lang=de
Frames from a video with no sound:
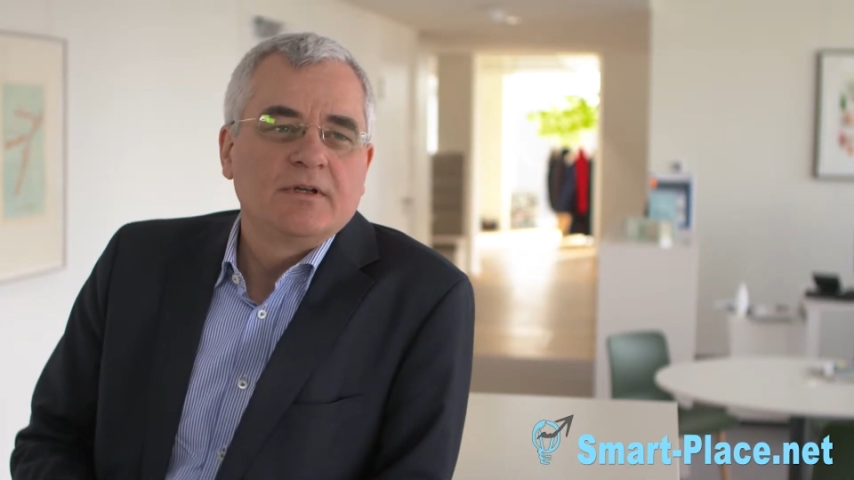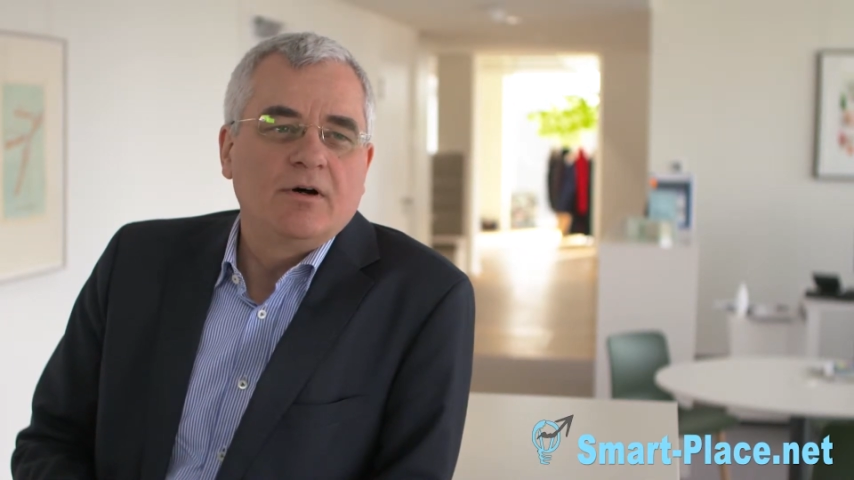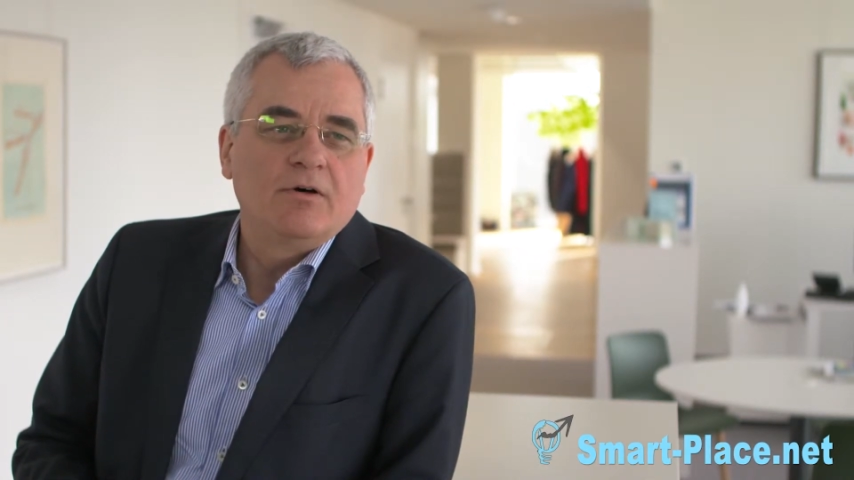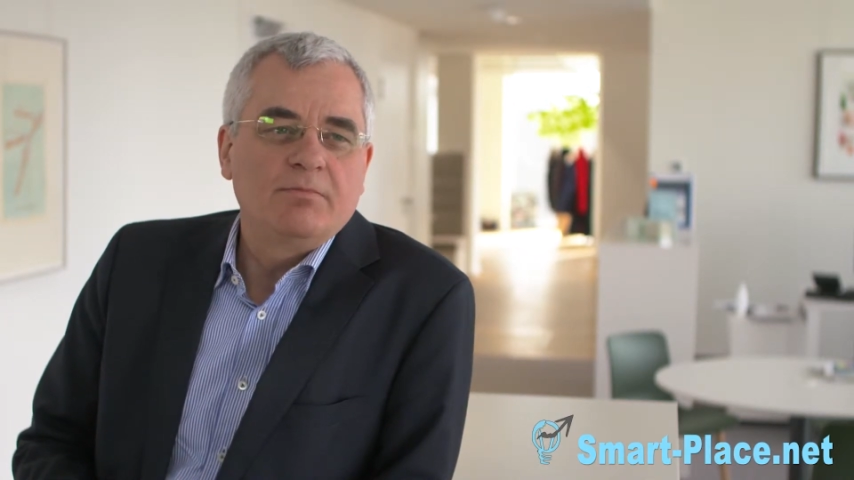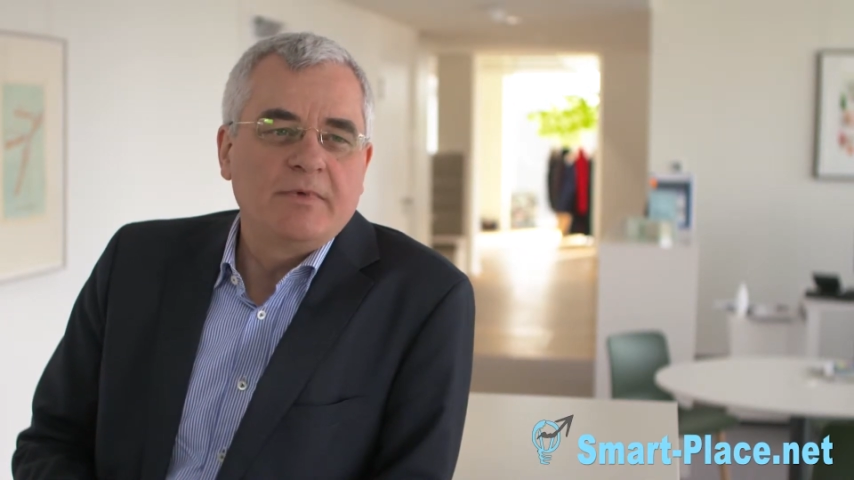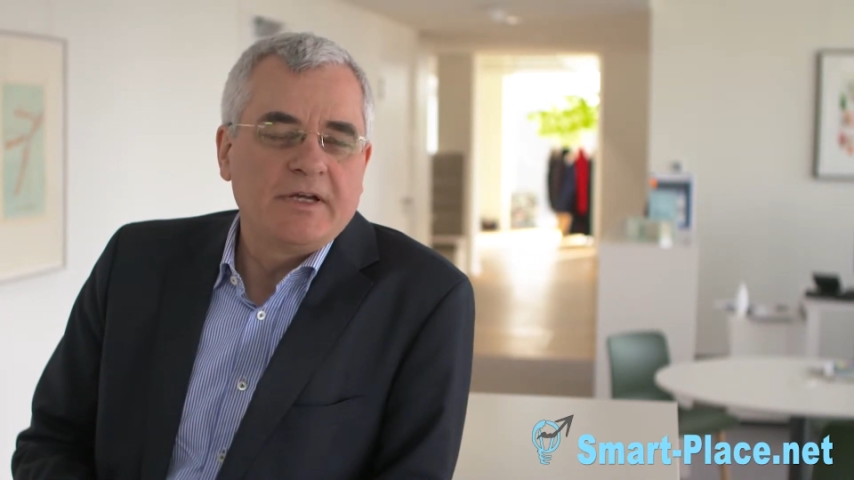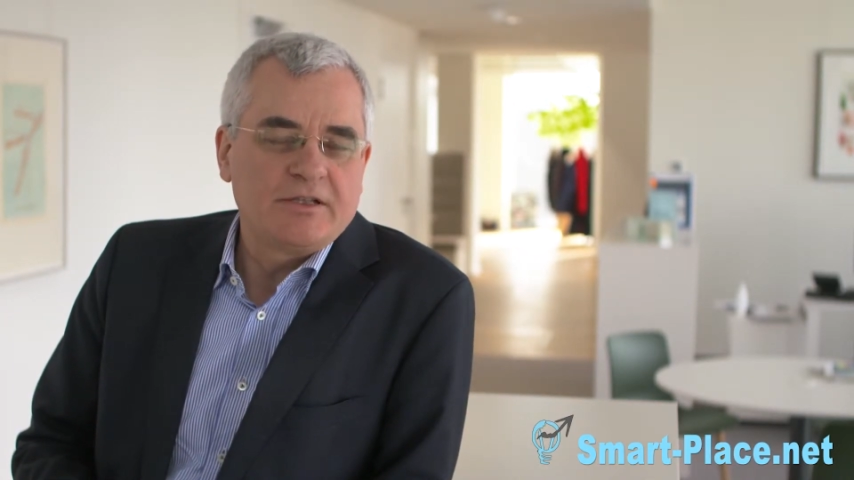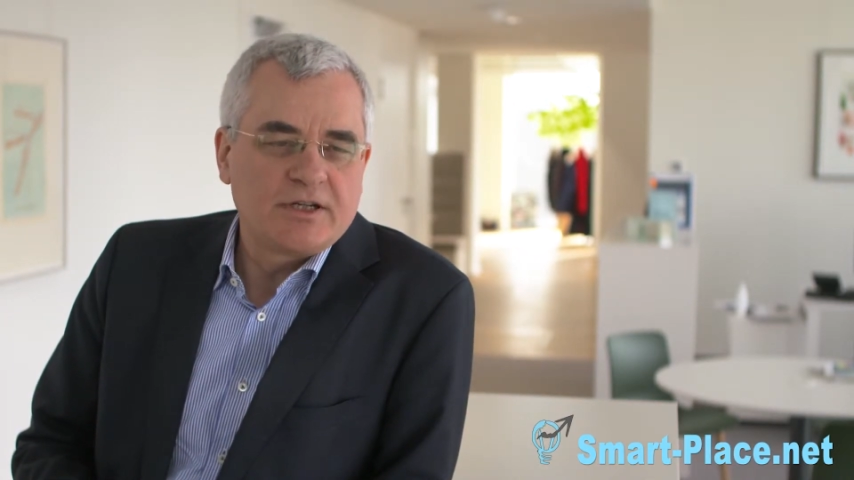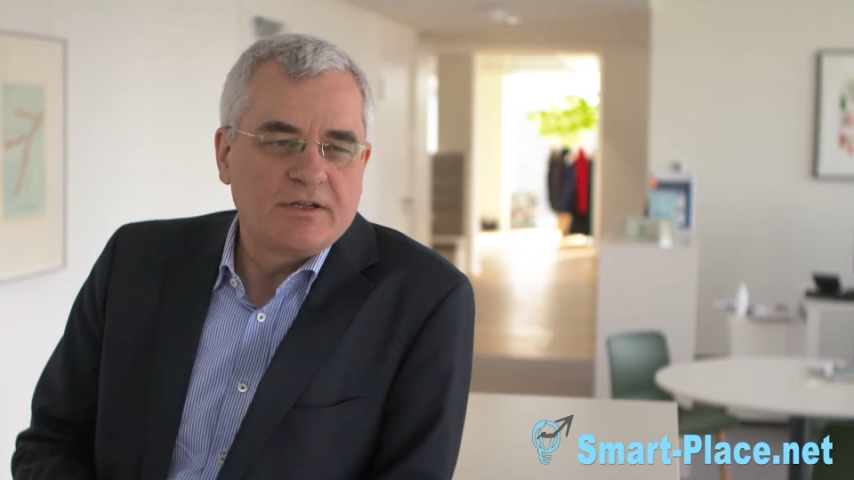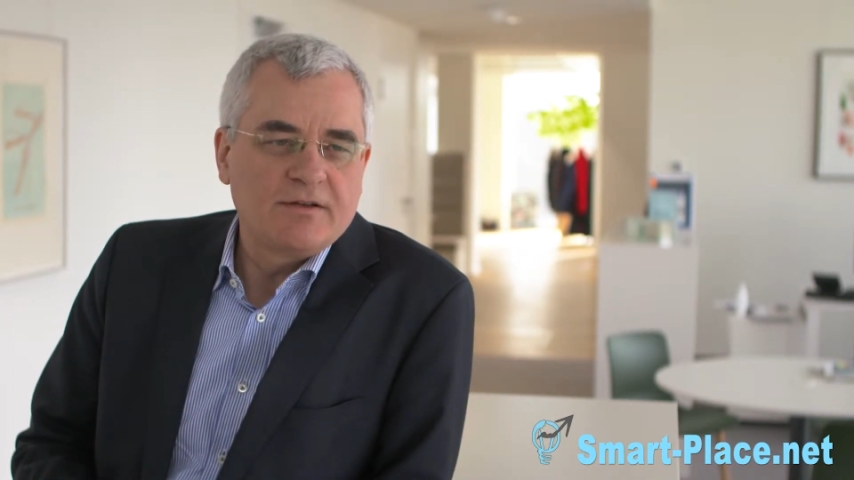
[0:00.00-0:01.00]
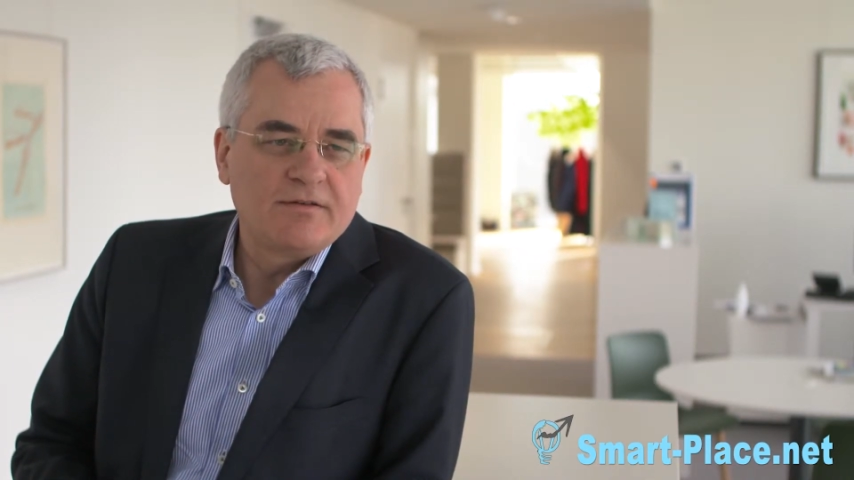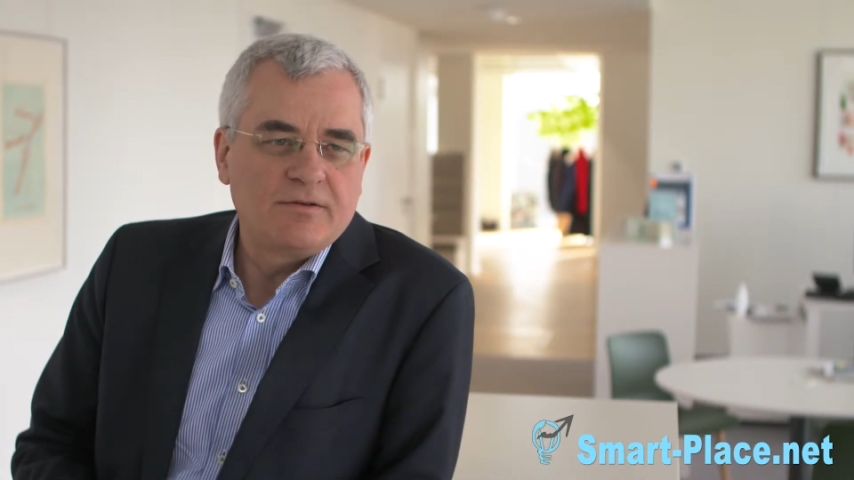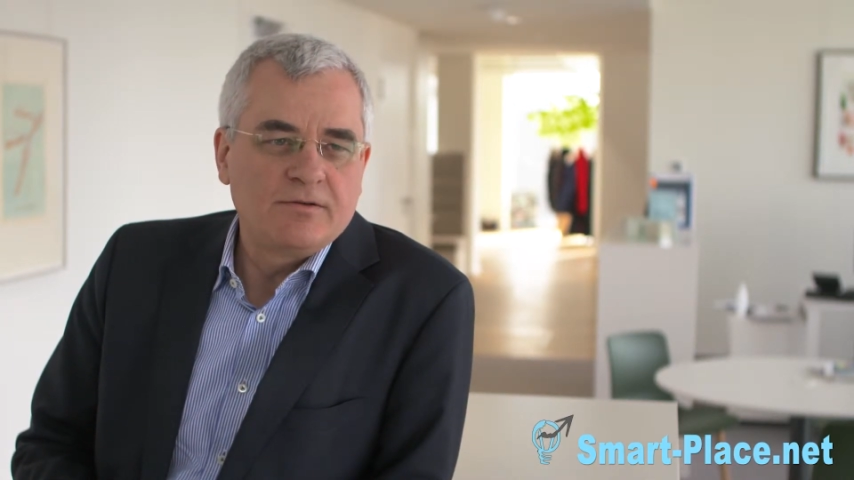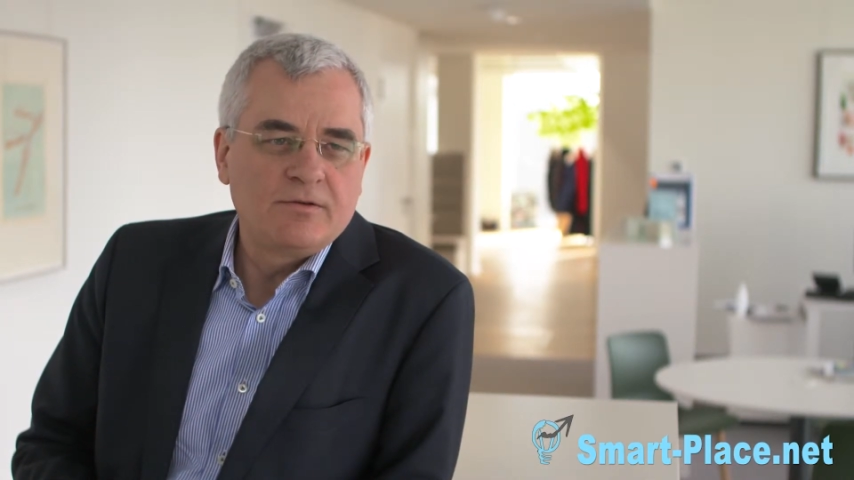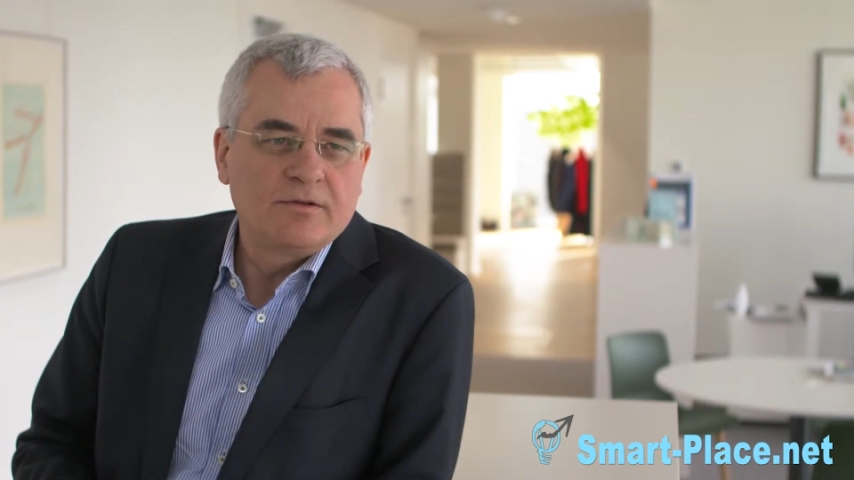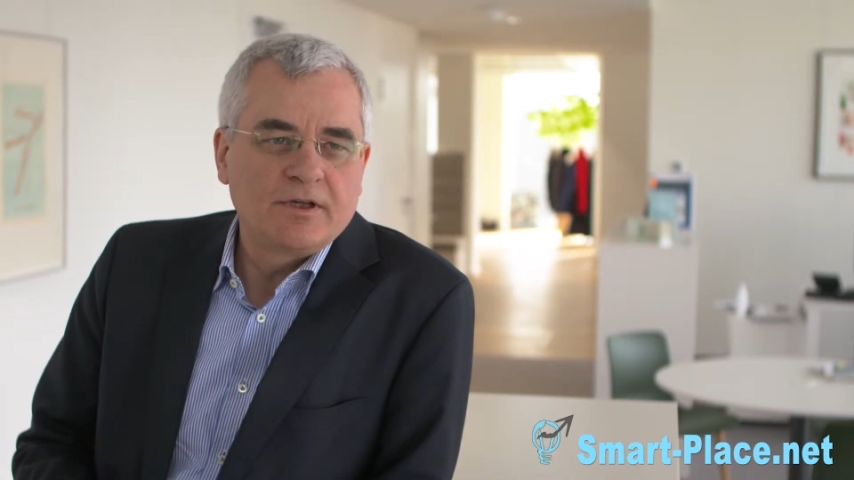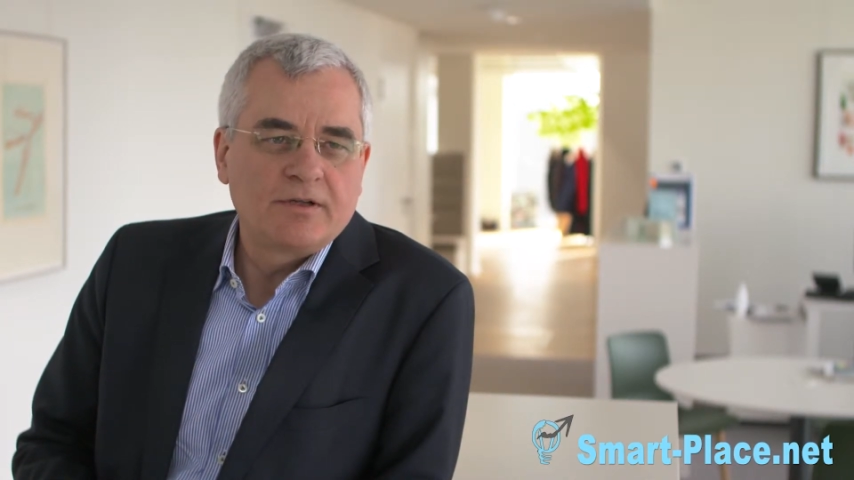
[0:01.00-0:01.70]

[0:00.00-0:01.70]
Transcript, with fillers: auch mehr in Standardisierung und